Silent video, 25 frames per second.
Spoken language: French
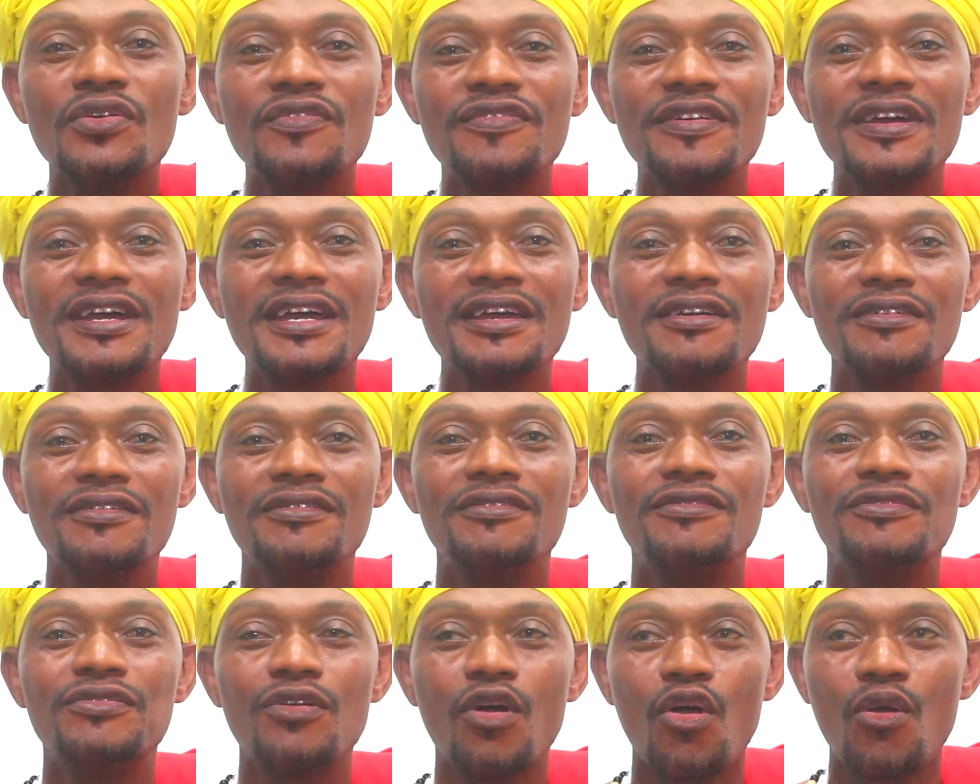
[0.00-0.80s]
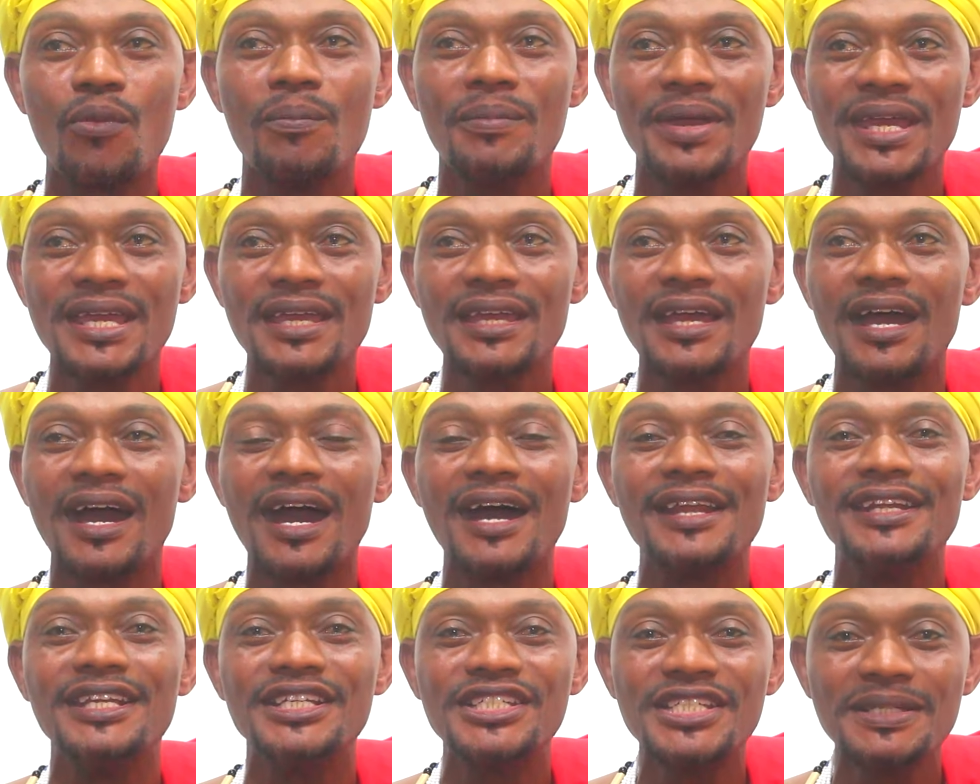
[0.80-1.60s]
se faire former
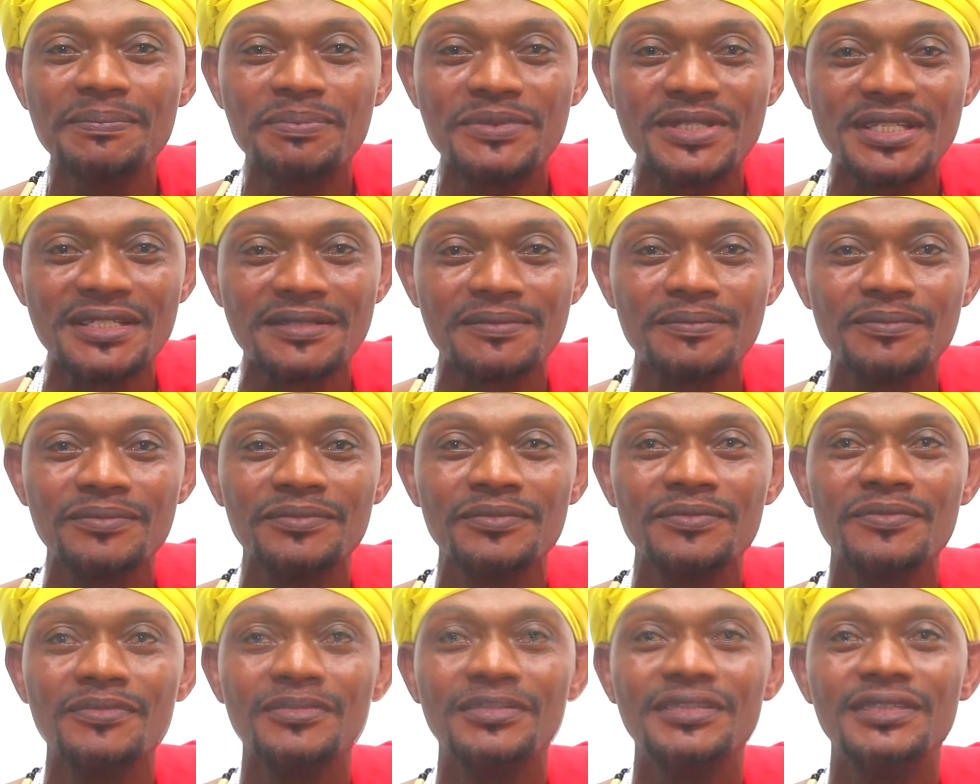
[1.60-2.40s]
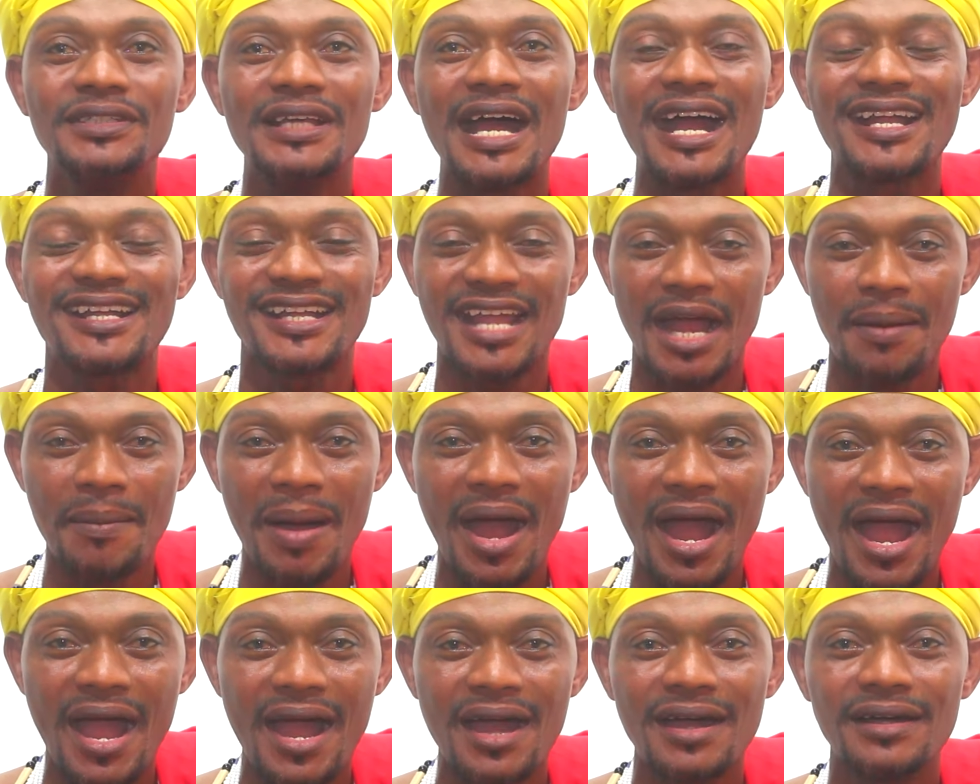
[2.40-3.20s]
en Égypte, à
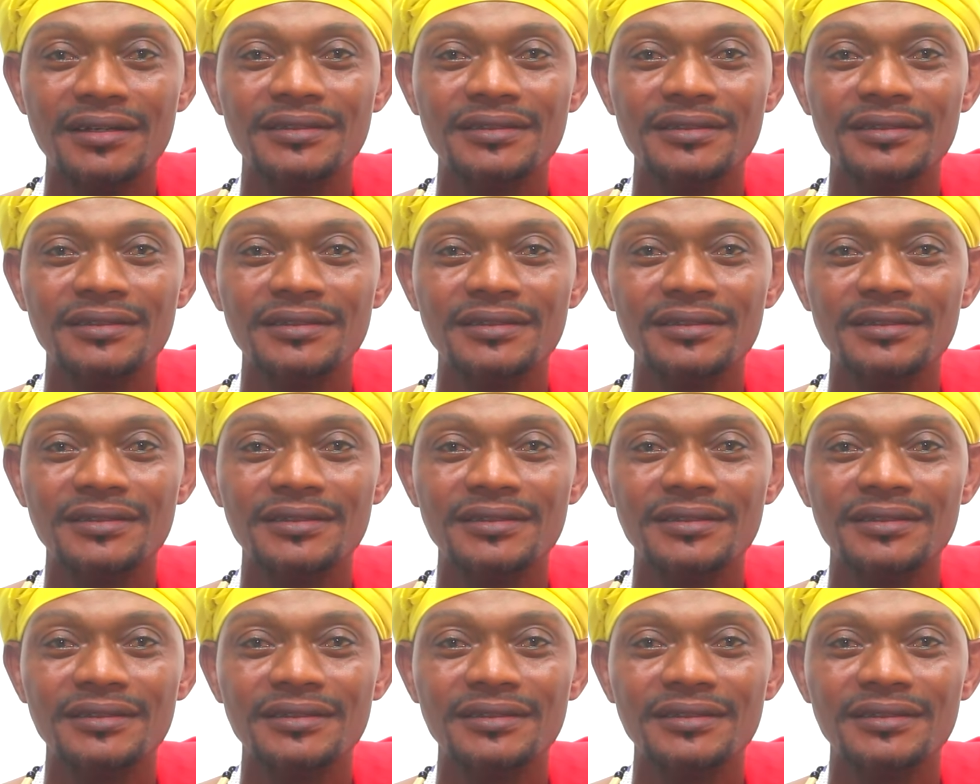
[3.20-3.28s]
Kama,